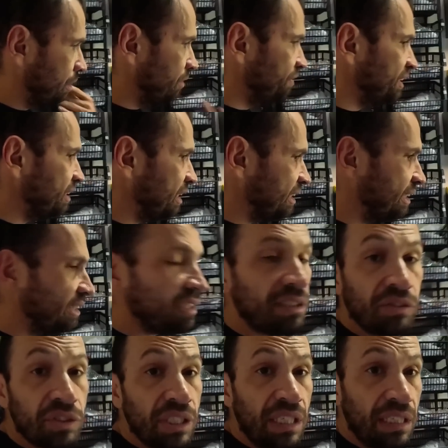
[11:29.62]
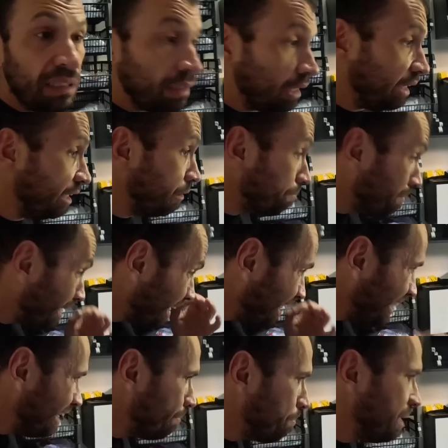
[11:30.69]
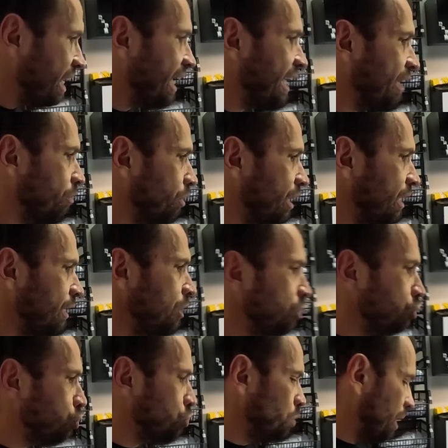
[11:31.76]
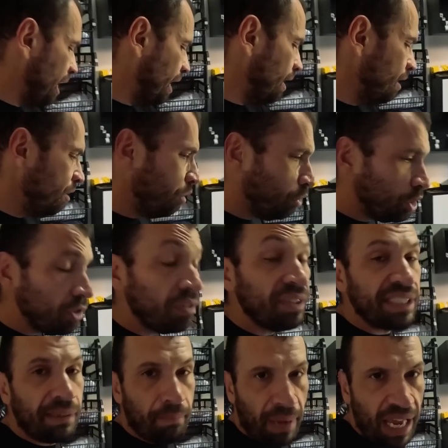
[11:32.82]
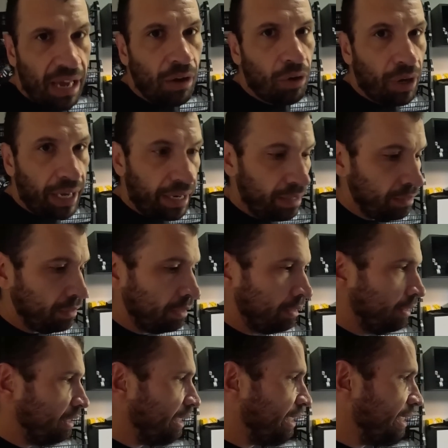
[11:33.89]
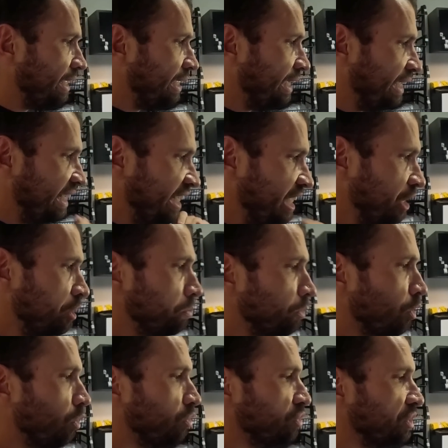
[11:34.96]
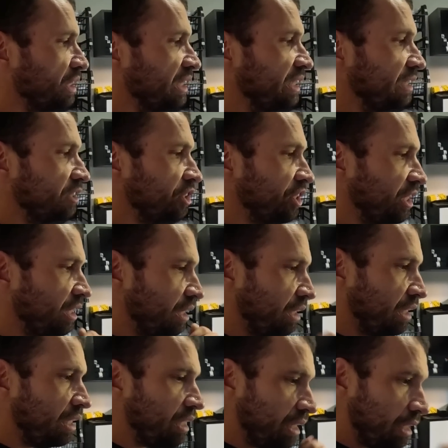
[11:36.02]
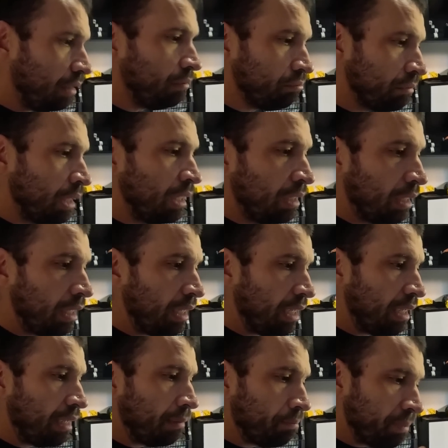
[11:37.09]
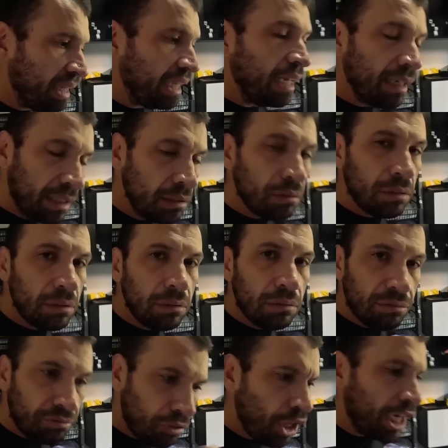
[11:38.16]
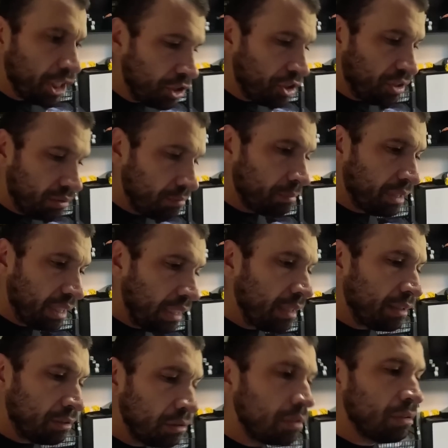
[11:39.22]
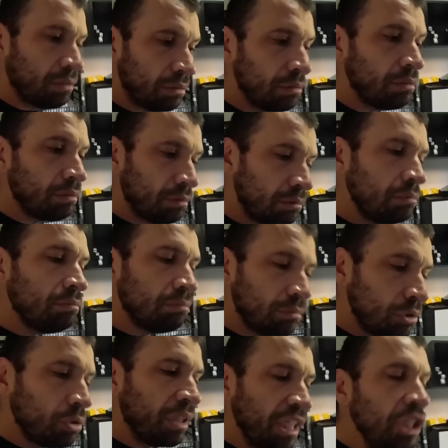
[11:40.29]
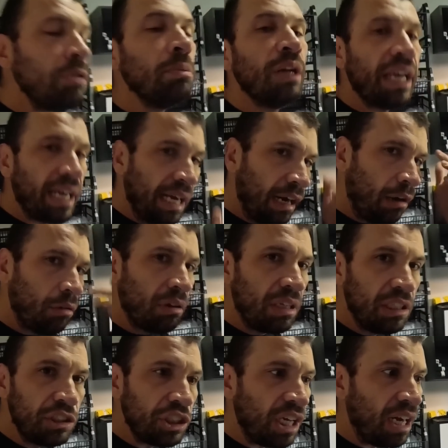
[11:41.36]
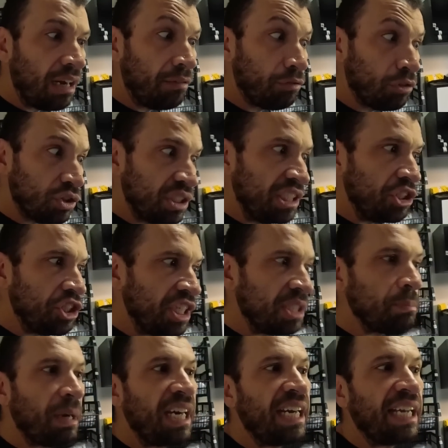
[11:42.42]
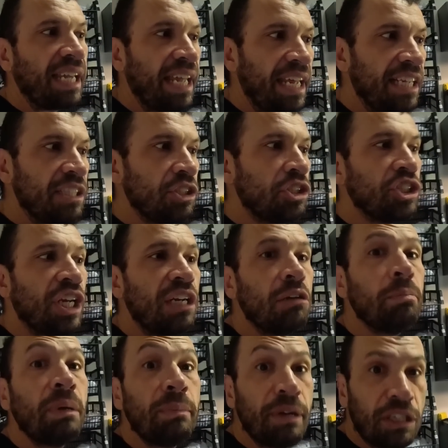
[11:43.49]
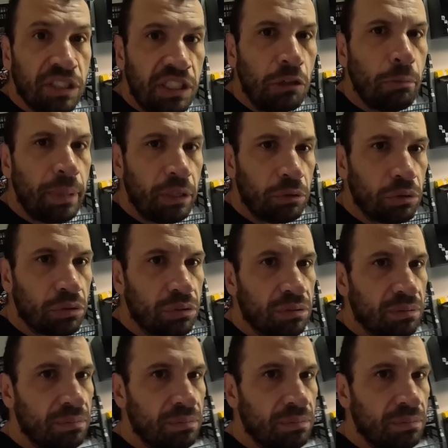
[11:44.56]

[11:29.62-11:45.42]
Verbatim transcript: Então vou fazer uma sessãozinha de treino para arrepiar agora, suar. Hoje eu vou fazer meia hora é, em ritmo constante e é, pedalando forte, pedalando num, num ritmo legal que já vou sentir as pernas quentes já no primeiro cinco minutos.